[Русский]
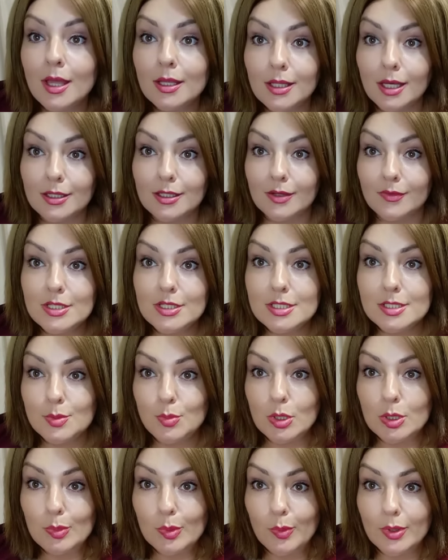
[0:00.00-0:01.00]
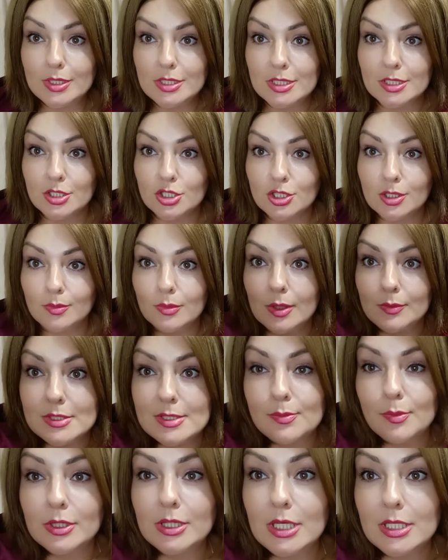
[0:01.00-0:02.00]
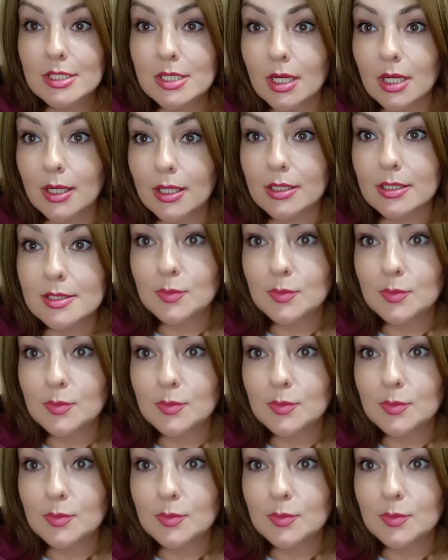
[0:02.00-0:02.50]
Так, давайте теперь по ботиночкам. Там, смотрите, как они